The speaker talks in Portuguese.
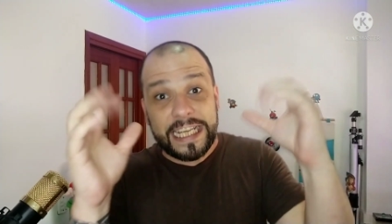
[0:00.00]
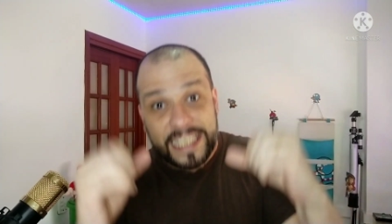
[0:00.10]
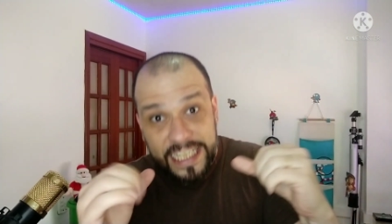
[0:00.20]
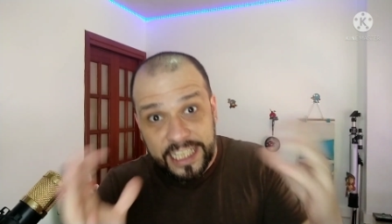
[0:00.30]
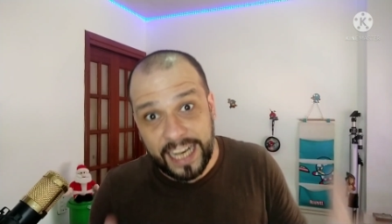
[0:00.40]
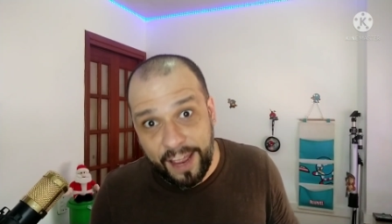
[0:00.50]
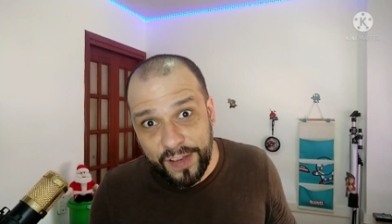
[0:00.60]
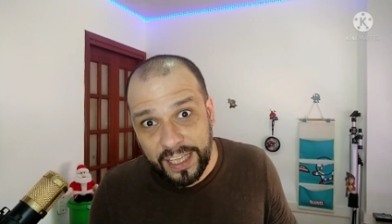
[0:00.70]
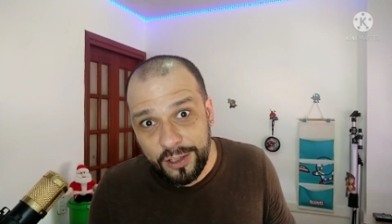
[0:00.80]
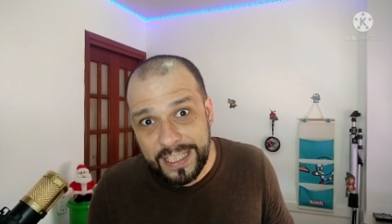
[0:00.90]
E se inscreve
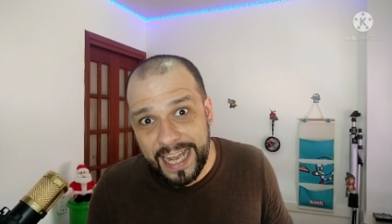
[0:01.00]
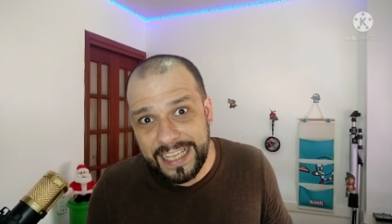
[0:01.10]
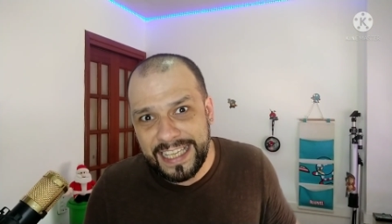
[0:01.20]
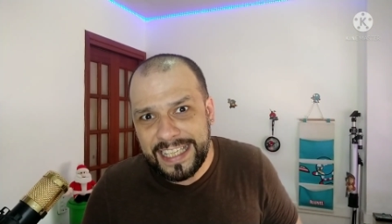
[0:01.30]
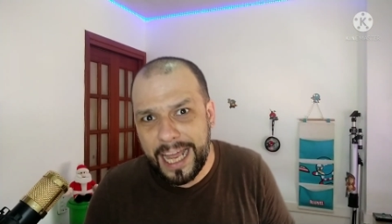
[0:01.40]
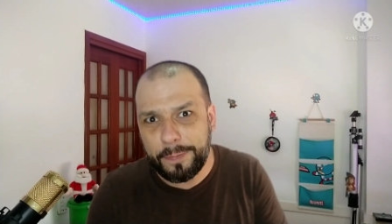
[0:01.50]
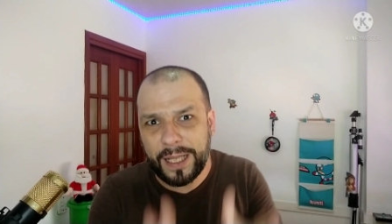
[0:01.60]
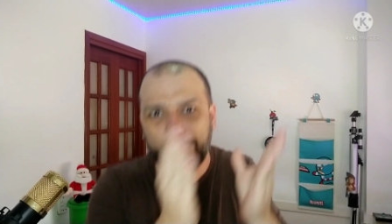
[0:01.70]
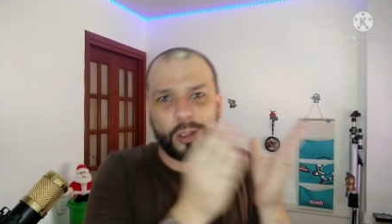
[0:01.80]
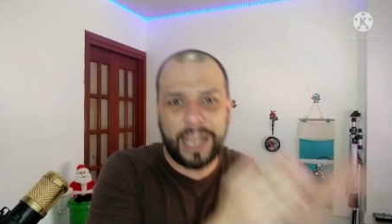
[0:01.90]
aqui no Séries em Série,
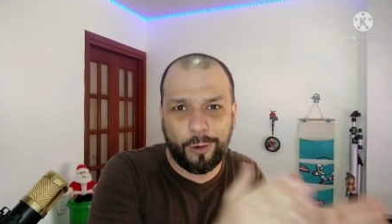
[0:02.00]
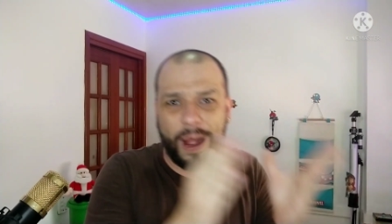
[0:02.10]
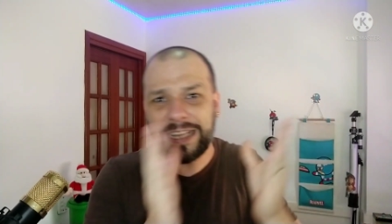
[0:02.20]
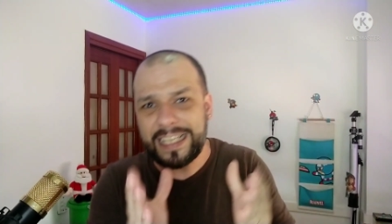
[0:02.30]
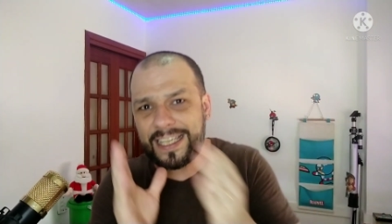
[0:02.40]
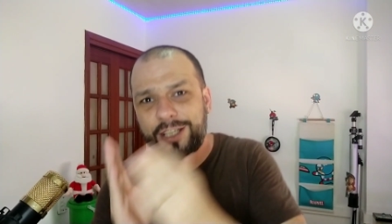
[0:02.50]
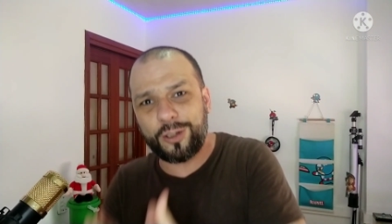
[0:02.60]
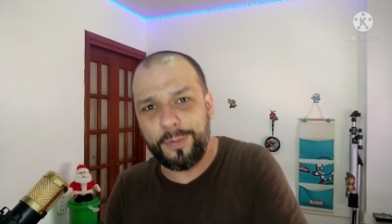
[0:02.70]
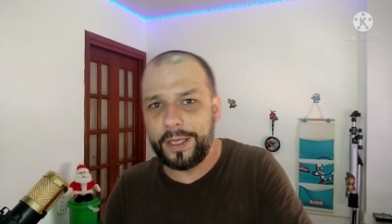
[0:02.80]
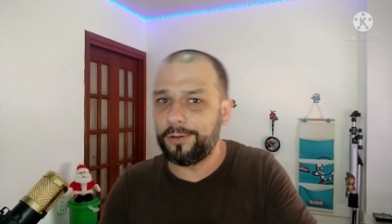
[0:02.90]
porque toda quarta, sexta e
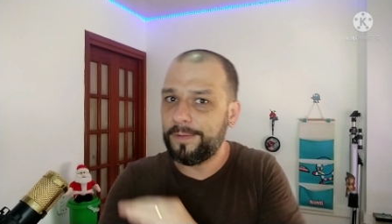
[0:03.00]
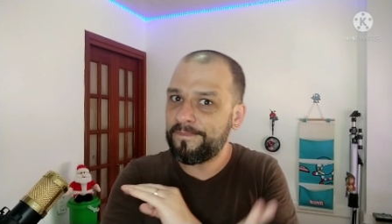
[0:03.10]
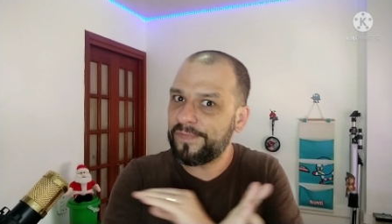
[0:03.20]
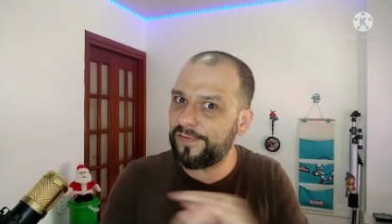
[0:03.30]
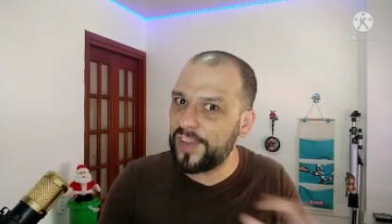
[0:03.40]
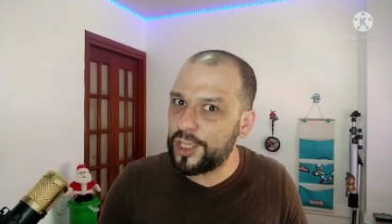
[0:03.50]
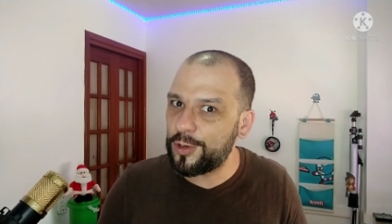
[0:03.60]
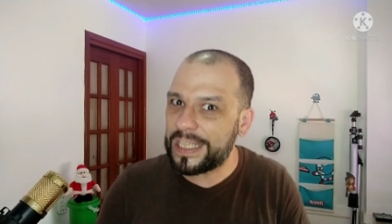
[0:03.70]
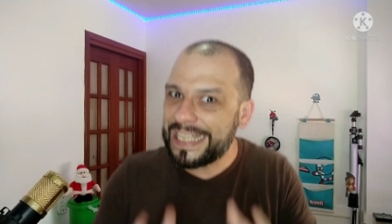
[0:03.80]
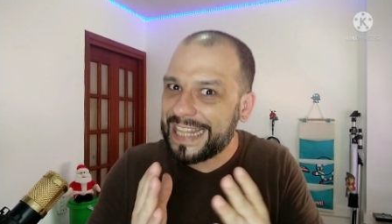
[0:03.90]
domingo,
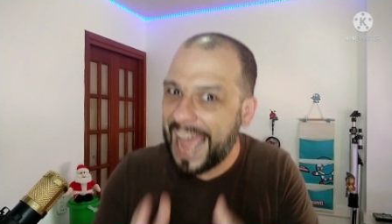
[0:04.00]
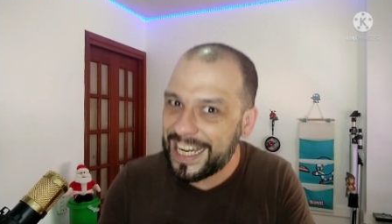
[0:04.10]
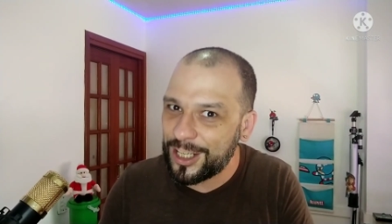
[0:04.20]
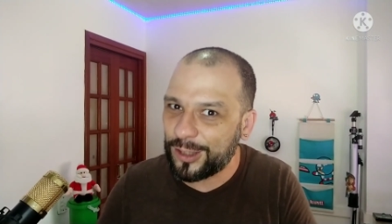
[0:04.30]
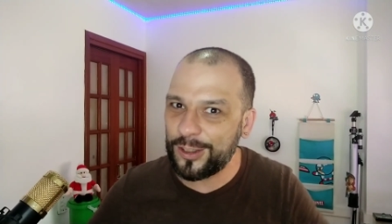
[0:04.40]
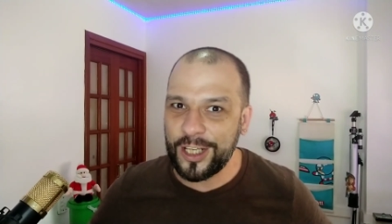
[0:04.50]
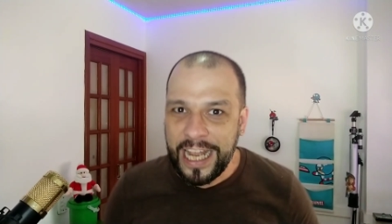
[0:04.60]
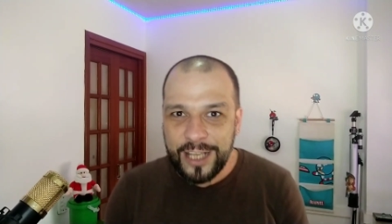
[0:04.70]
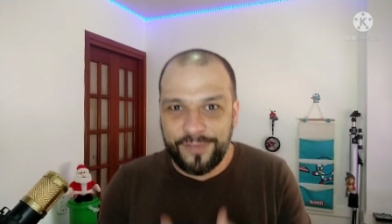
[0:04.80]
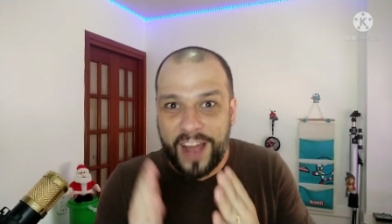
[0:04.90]
vídeos inéditos
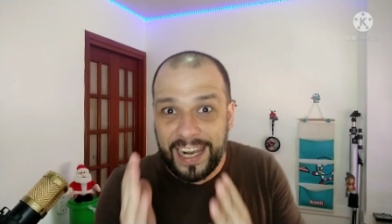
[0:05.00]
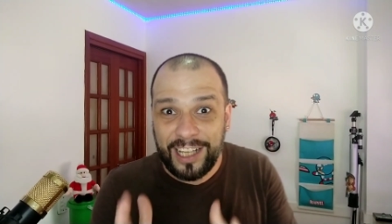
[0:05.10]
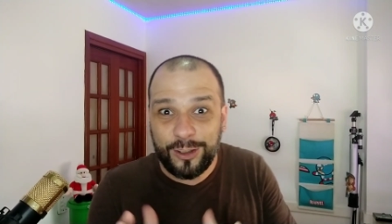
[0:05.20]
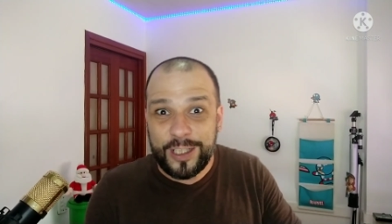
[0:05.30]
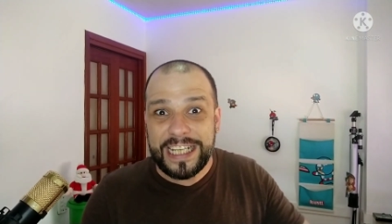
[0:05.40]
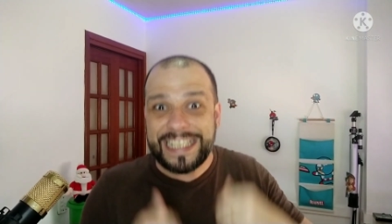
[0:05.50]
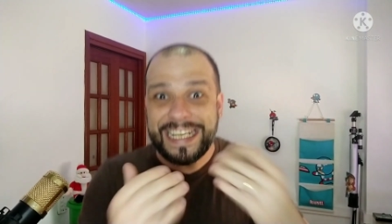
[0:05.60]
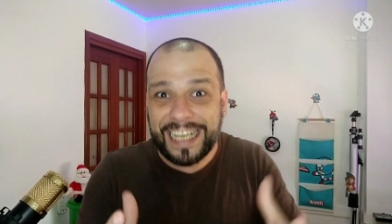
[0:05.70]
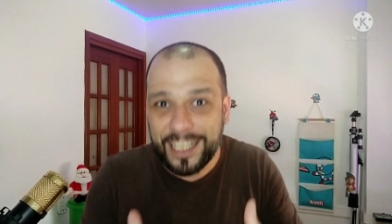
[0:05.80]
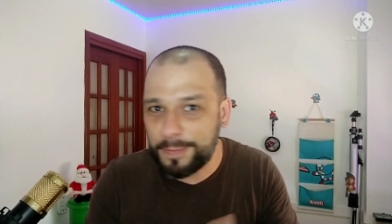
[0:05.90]
falando de
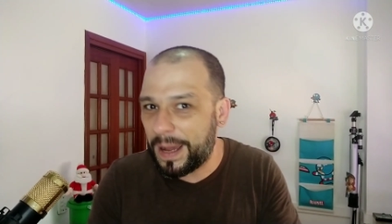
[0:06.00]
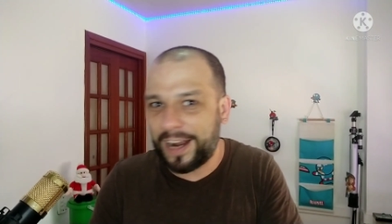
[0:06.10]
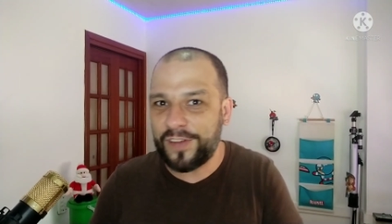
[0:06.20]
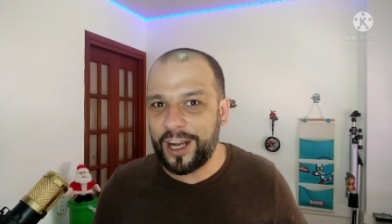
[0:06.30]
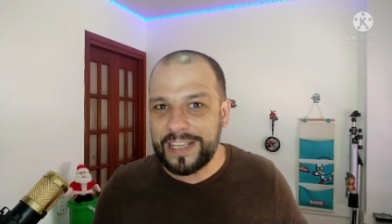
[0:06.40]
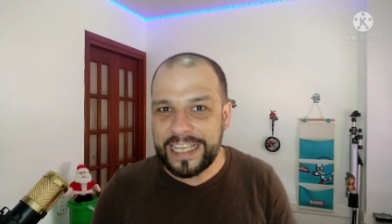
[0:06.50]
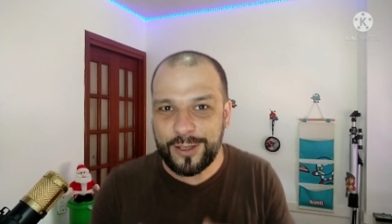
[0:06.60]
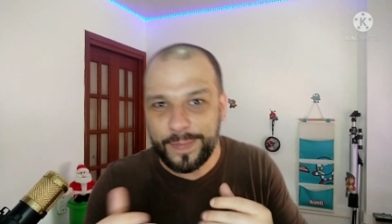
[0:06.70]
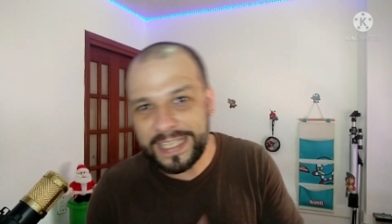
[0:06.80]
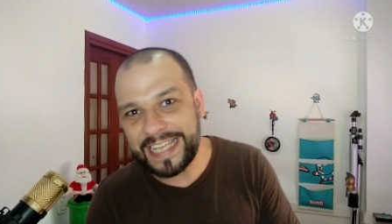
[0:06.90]
dicas maravilhosas
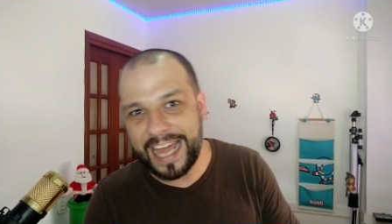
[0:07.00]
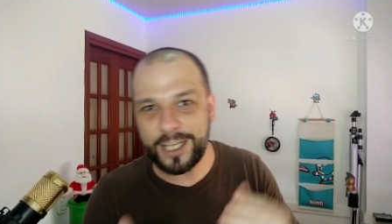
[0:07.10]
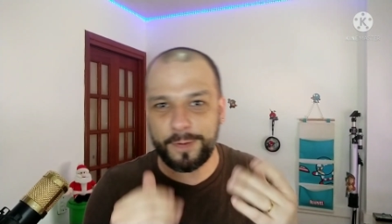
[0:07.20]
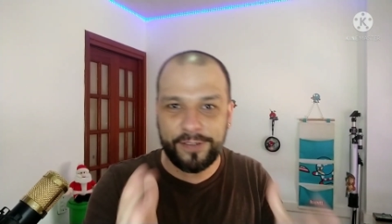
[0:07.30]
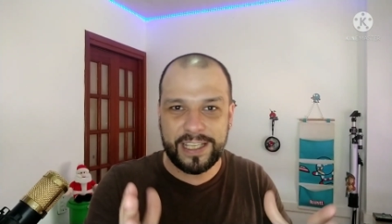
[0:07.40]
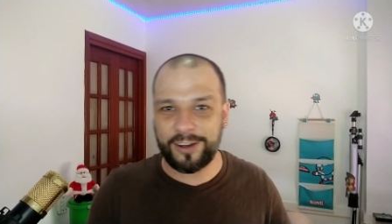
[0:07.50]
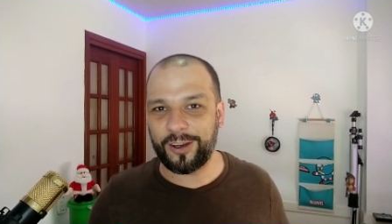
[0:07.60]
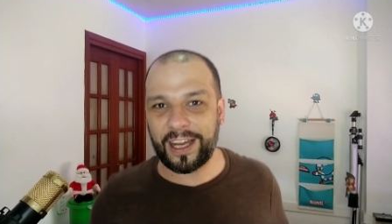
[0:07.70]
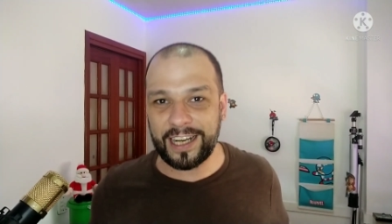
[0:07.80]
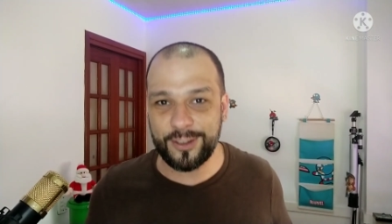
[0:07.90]
sobre séries para você
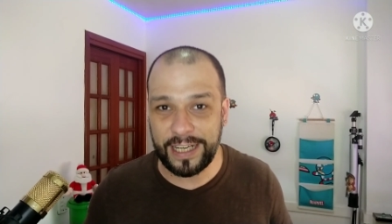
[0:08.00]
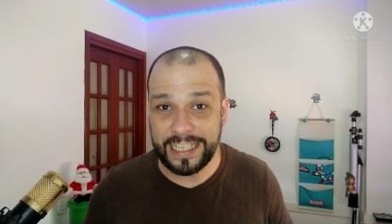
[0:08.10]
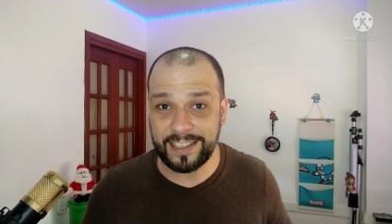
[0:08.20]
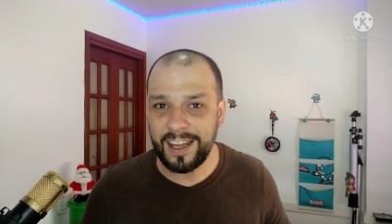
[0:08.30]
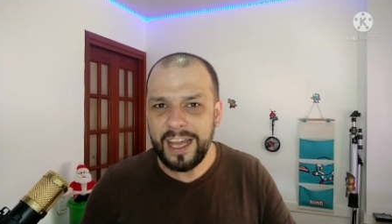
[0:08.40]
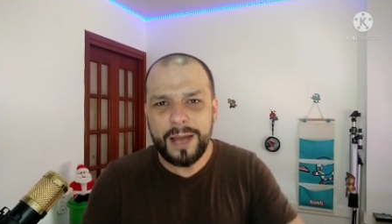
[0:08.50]
colocar na sua lista.